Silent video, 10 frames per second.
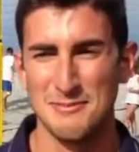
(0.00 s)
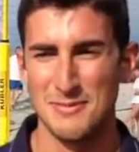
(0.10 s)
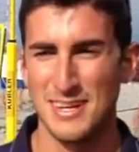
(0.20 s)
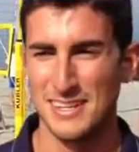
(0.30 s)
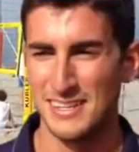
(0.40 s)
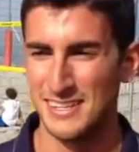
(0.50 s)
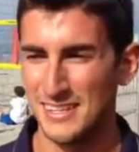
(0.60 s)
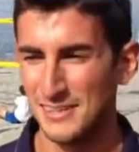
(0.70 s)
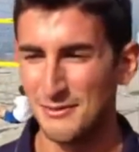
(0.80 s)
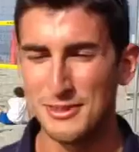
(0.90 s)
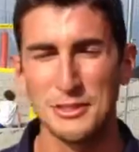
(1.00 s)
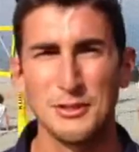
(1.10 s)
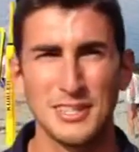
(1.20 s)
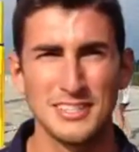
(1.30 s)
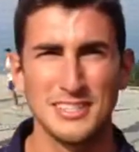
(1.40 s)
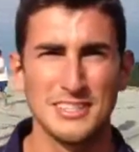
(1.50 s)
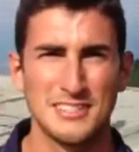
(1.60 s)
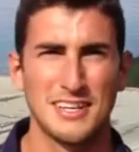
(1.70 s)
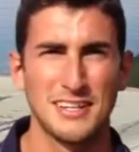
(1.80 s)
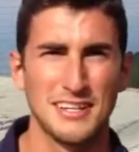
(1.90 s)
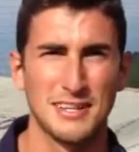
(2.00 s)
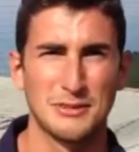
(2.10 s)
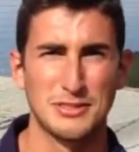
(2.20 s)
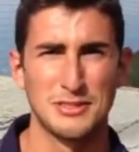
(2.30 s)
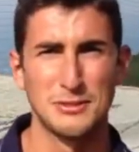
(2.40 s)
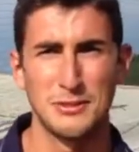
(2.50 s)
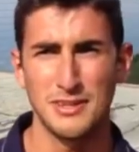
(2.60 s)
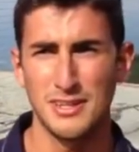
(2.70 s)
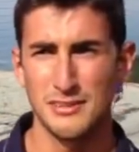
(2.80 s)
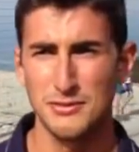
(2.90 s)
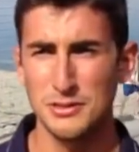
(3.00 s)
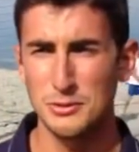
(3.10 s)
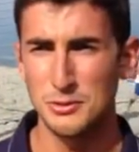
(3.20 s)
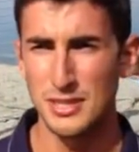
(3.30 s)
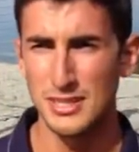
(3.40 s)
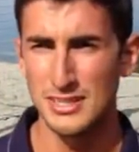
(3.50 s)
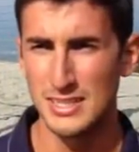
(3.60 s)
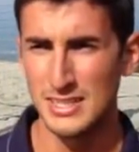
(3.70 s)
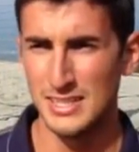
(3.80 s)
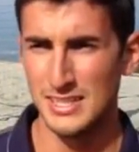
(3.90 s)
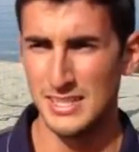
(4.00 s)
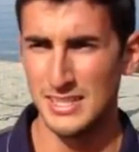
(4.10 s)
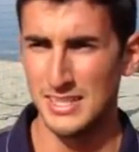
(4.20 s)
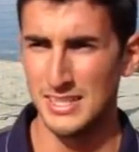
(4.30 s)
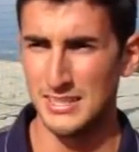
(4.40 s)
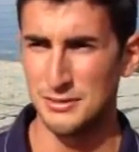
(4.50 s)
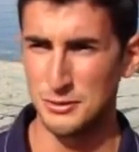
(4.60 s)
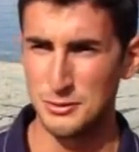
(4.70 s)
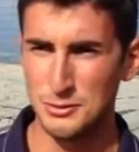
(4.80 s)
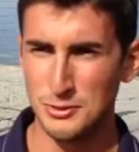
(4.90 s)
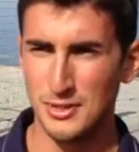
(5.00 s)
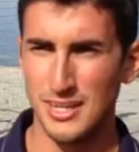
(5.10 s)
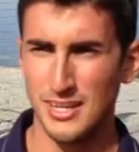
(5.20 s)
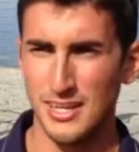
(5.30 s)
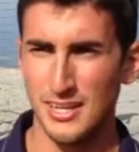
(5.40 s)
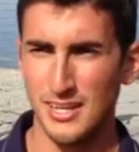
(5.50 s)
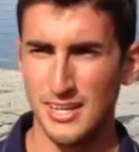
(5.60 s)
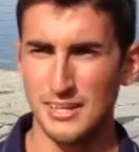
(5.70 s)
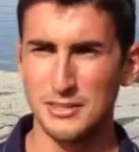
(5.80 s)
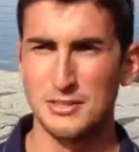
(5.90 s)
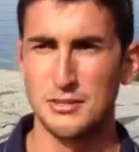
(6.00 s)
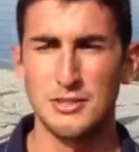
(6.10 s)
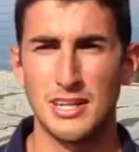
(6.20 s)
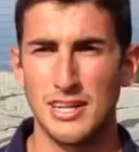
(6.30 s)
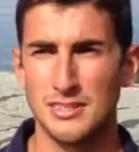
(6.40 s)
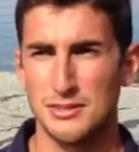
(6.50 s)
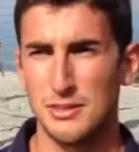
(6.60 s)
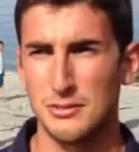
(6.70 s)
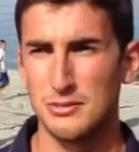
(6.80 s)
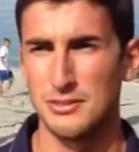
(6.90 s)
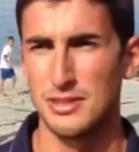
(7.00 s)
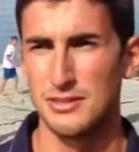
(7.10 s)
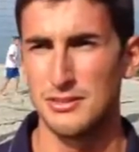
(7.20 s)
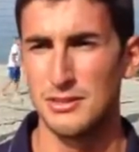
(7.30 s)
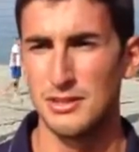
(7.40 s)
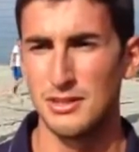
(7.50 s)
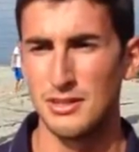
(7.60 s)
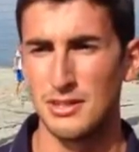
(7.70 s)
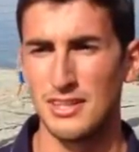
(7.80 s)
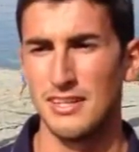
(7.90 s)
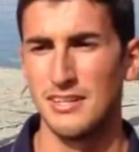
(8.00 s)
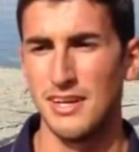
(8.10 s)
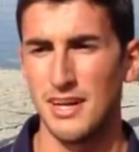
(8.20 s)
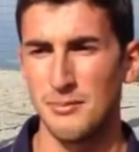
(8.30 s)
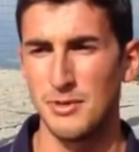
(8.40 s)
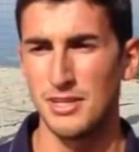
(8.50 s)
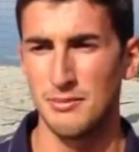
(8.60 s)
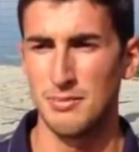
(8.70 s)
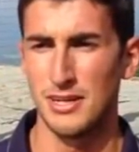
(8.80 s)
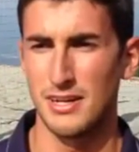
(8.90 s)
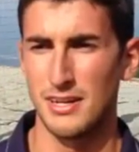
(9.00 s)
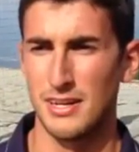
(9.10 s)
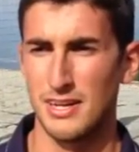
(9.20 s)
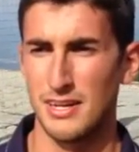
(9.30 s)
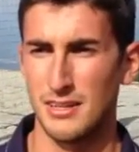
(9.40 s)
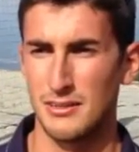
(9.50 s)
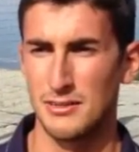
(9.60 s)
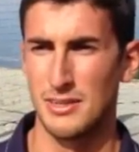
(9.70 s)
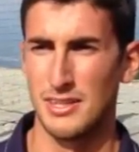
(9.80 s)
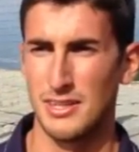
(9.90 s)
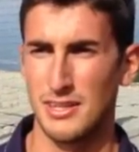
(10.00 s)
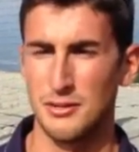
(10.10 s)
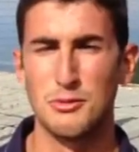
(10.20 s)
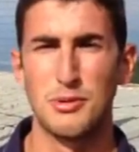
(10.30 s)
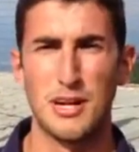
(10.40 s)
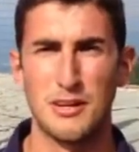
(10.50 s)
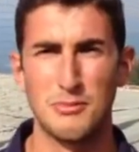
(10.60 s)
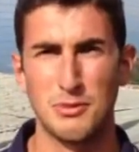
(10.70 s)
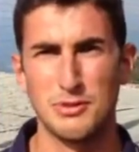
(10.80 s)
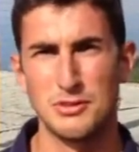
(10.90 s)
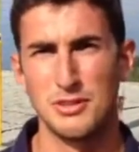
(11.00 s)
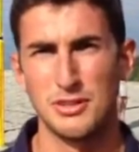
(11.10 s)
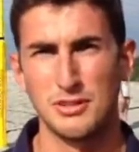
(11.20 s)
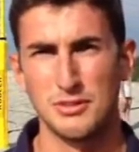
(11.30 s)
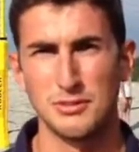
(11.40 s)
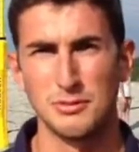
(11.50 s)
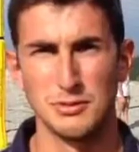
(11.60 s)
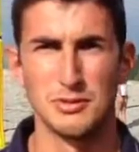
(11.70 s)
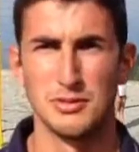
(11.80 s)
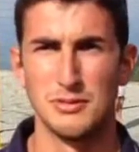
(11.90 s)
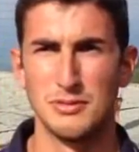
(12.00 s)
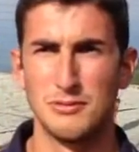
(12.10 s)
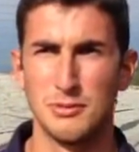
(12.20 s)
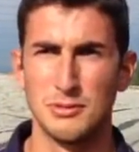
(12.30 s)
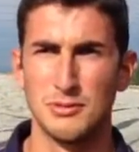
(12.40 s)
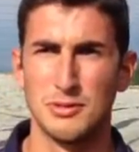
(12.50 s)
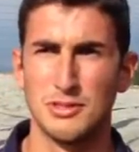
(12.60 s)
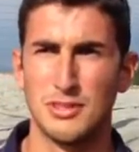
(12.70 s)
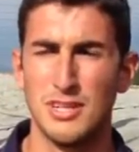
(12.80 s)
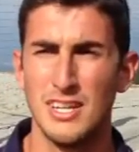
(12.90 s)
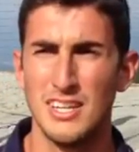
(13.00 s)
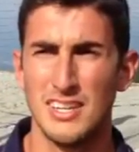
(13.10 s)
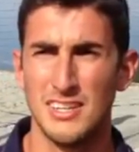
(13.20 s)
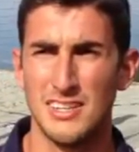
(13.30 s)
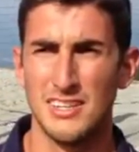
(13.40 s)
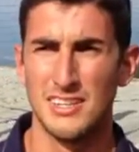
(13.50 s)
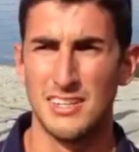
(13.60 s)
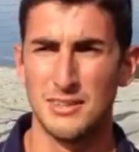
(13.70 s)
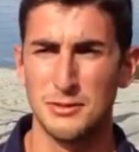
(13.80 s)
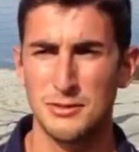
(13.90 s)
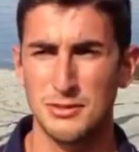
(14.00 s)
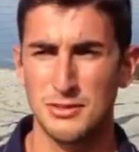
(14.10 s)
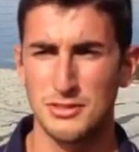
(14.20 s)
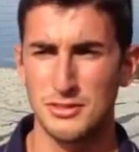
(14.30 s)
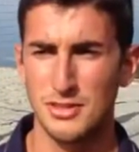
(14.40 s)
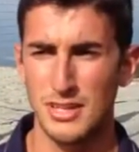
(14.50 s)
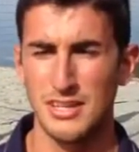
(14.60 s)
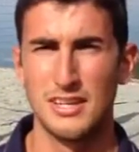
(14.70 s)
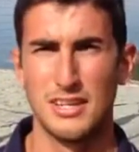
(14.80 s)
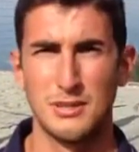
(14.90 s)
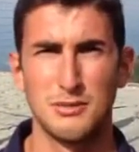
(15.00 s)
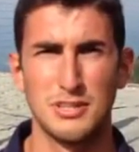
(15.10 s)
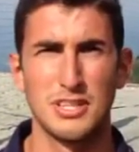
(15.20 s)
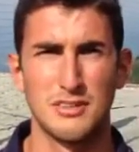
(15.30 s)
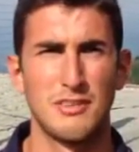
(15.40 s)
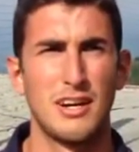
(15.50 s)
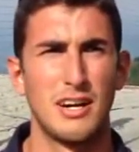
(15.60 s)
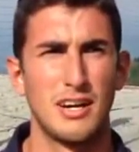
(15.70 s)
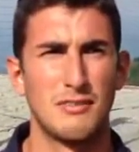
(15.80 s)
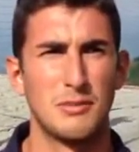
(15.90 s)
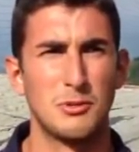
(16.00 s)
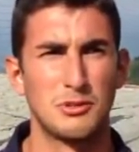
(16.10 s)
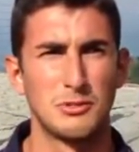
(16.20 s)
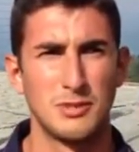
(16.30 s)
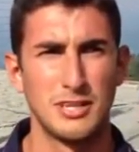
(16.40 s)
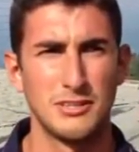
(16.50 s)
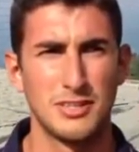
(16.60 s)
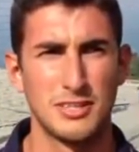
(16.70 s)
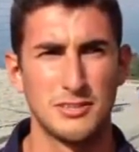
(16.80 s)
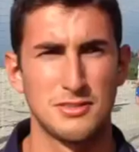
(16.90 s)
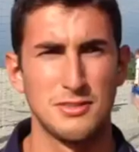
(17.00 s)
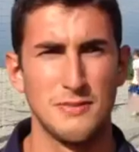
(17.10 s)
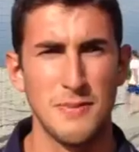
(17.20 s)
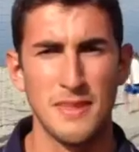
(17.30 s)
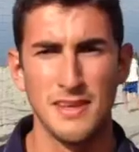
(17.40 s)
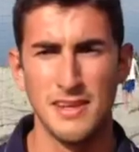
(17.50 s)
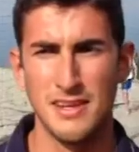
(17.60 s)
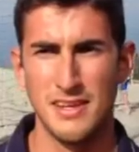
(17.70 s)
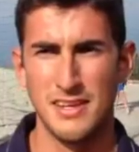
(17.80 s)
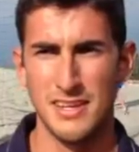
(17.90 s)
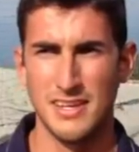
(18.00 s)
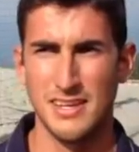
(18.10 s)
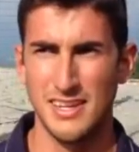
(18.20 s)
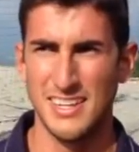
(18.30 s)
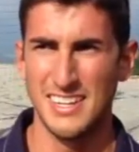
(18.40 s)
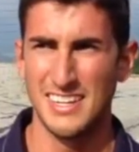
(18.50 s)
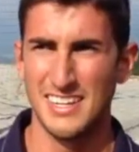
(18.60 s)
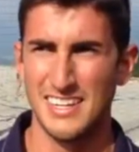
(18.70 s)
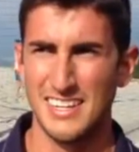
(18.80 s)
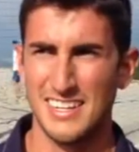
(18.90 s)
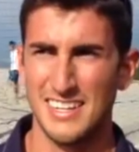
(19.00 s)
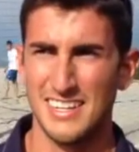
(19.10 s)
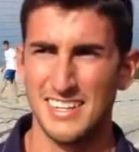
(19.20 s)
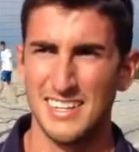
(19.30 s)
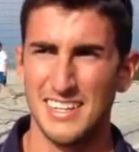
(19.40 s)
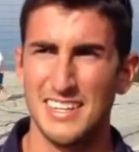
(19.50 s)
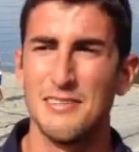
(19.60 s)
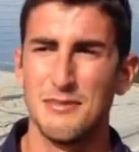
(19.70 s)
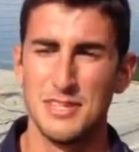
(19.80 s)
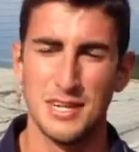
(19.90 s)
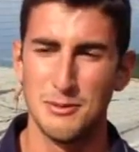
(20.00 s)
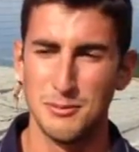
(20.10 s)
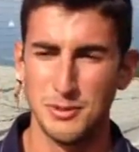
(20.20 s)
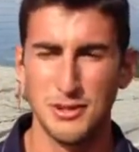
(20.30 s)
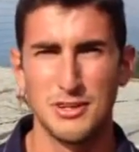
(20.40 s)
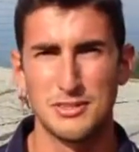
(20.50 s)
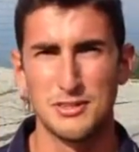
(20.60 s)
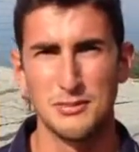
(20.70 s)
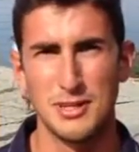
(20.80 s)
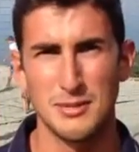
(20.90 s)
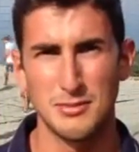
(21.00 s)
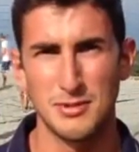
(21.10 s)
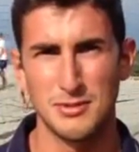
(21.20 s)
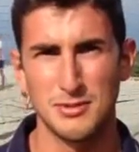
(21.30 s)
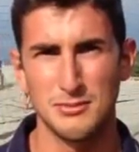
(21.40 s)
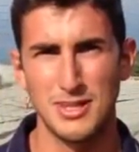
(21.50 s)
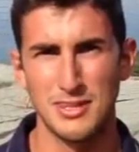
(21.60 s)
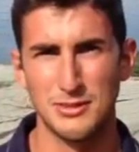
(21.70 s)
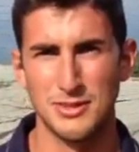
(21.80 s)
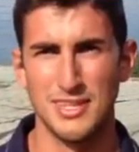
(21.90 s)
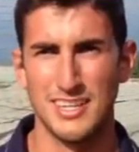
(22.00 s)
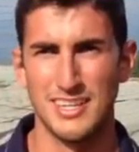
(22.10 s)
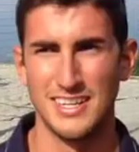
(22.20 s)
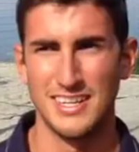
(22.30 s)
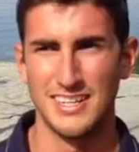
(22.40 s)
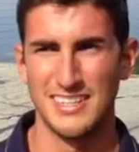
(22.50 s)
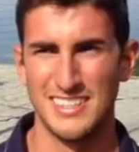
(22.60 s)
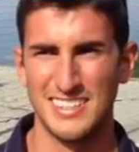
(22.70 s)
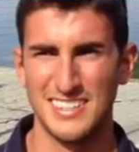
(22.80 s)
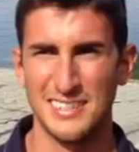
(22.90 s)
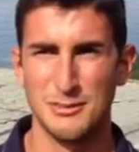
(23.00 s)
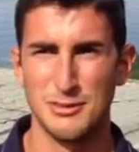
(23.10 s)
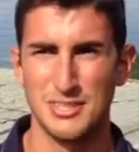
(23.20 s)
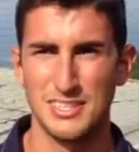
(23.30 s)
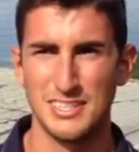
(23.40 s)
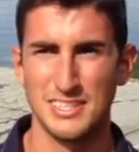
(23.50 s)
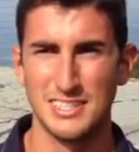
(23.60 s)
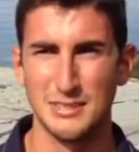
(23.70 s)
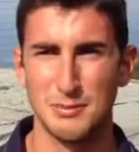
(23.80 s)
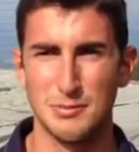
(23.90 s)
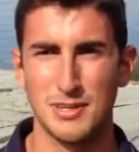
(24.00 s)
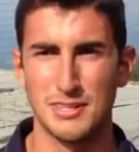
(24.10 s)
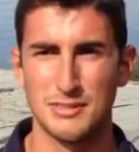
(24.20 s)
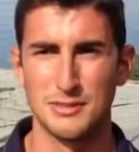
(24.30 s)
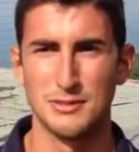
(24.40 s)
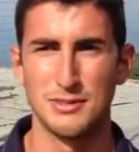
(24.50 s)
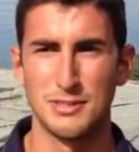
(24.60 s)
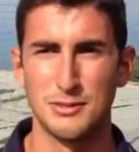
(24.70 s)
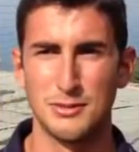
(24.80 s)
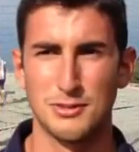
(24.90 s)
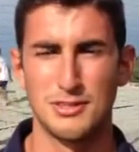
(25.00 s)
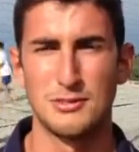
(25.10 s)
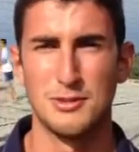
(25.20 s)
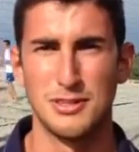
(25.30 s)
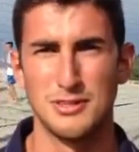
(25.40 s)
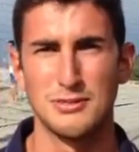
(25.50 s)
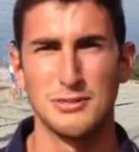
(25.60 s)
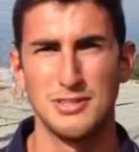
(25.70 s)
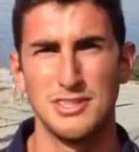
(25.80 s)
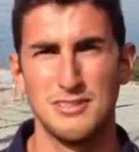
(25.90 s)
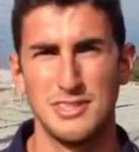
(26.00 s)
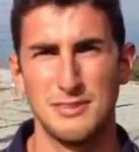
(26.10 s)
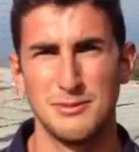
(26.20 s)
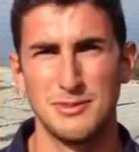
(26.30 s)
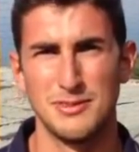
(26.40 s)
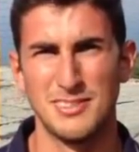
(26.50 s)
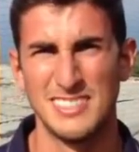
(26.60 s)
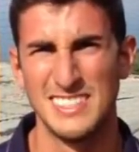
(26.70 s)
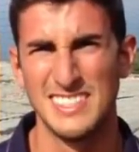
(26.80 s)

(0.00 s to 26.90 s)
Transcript: Ma eh, non vedo l'ora di iniziare questa nuova avventura. Adesso comunque, anche se sono a casa, ho continuato ad allenarmi per eh, eh, recuperare un po' il ginocchio che ho avuto un infortunio eh, l'anno scorso e devo dire che va, va molto meglio adesso. E vediamo un po' settimana prossima con eh, i lavori di preparazione, corsa, nuoto, così e vediamo